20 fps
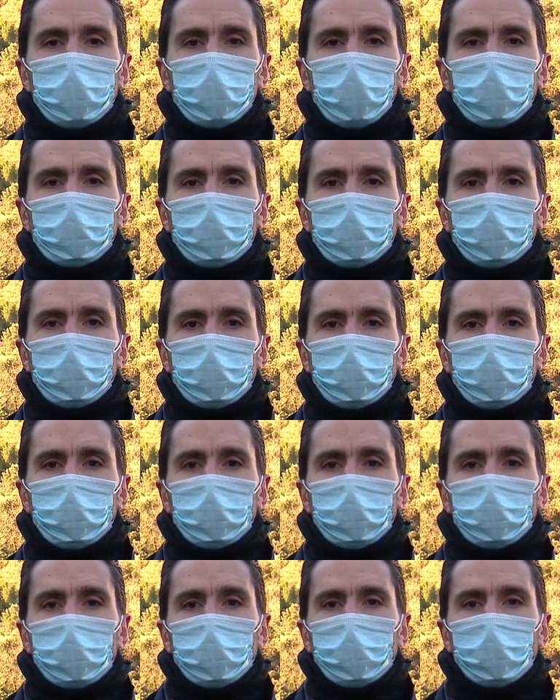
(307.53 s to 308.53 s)
ci
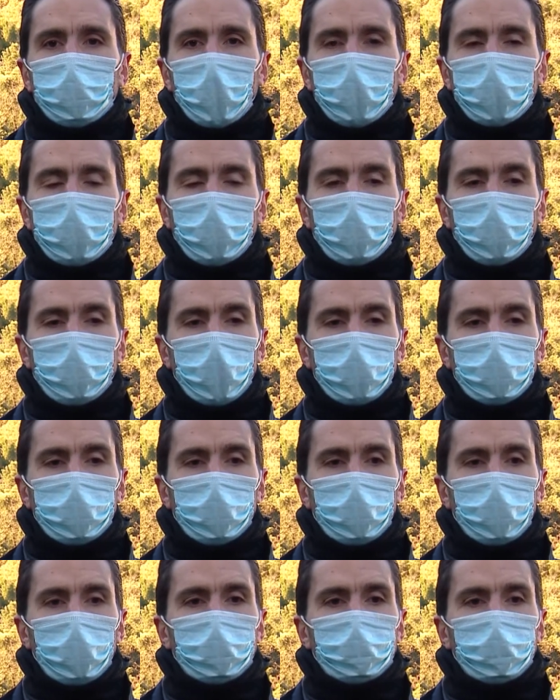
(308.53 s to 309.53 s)
siamo fatti gol da
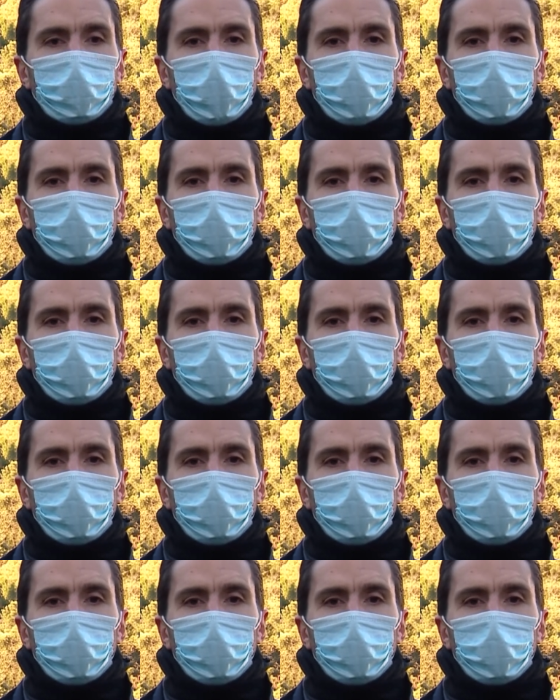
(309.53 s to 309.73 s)
soli